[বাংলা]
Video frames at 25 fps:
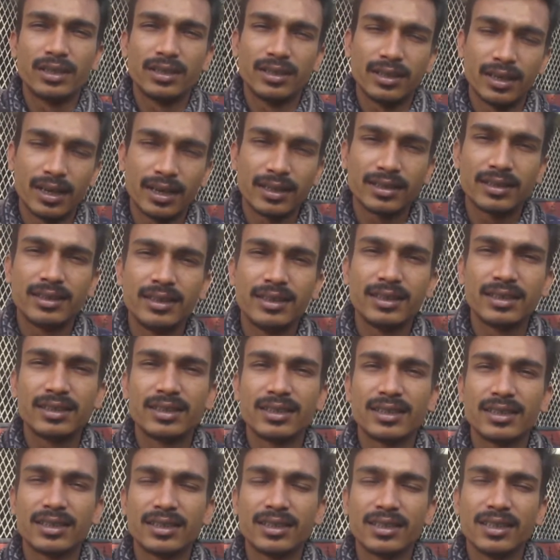ডাক দিয়েছে
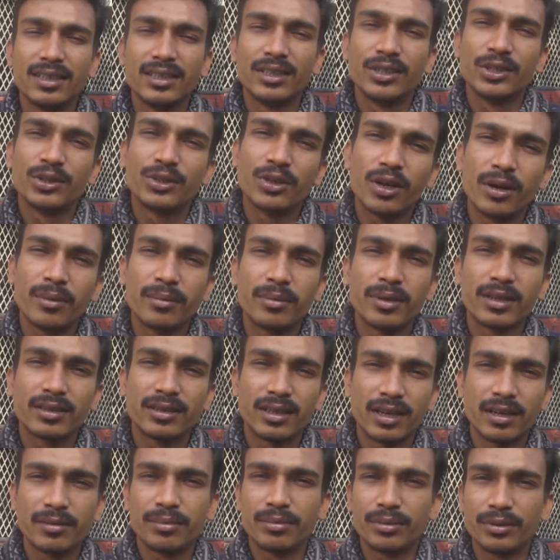তো আমরা
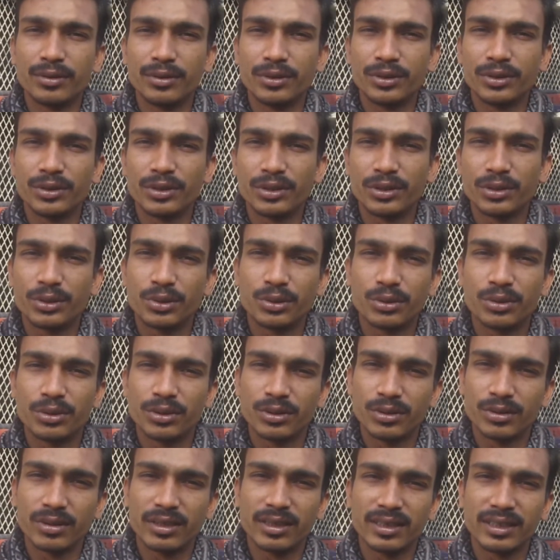তার প্রয়োজনে ছুটে
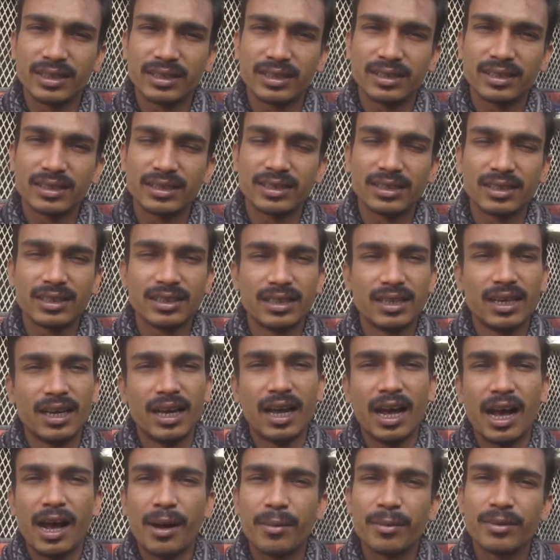চলে গেছি
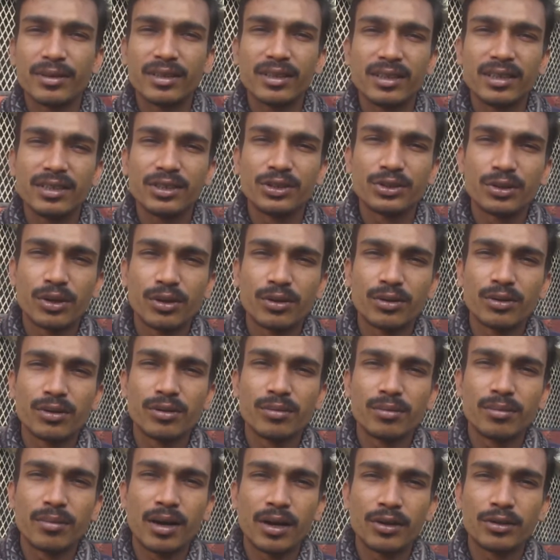আমাদের এই সকল
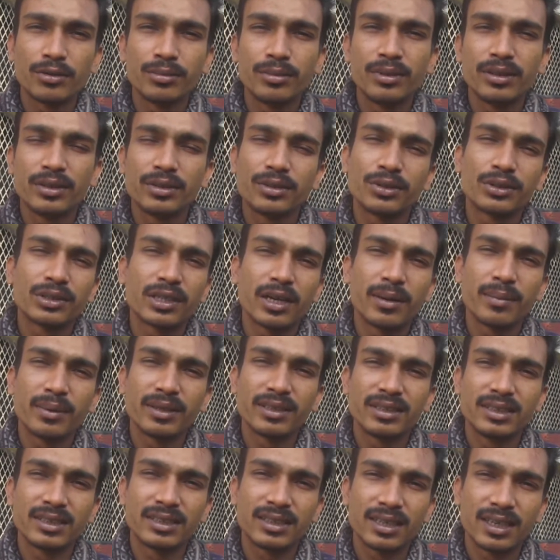মানবিক ও
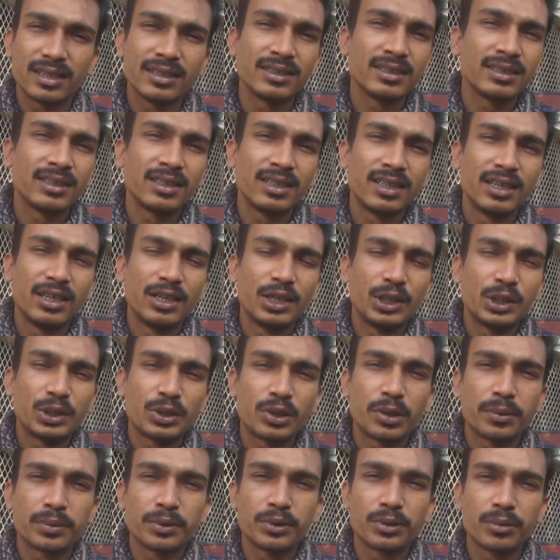সামাজিক কাজে
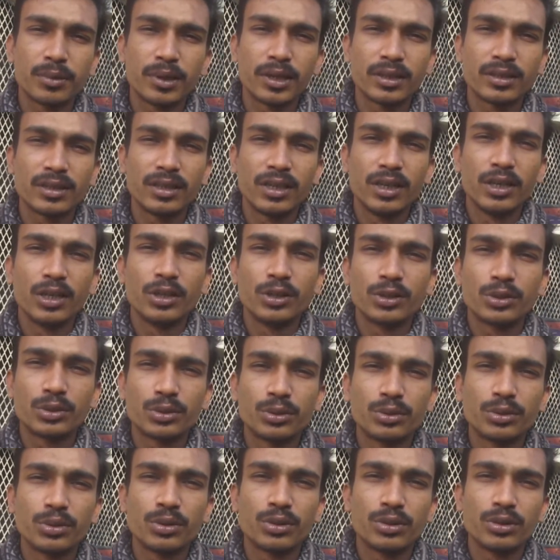সবসময়
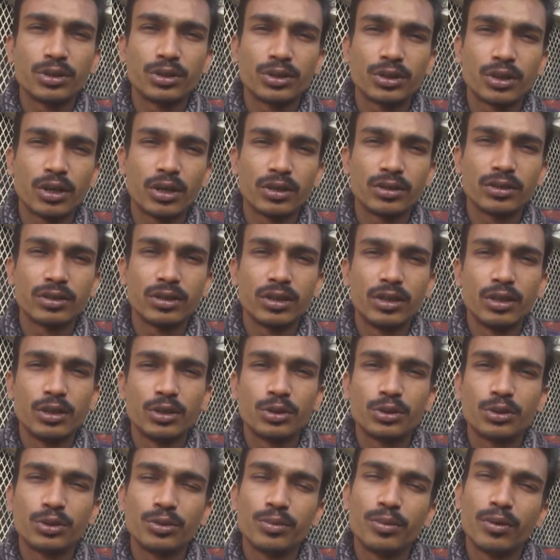সুন্দর সৎ
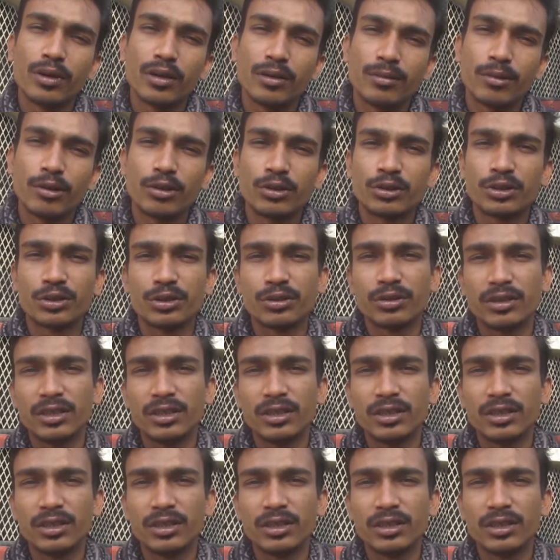সুপরামর্শ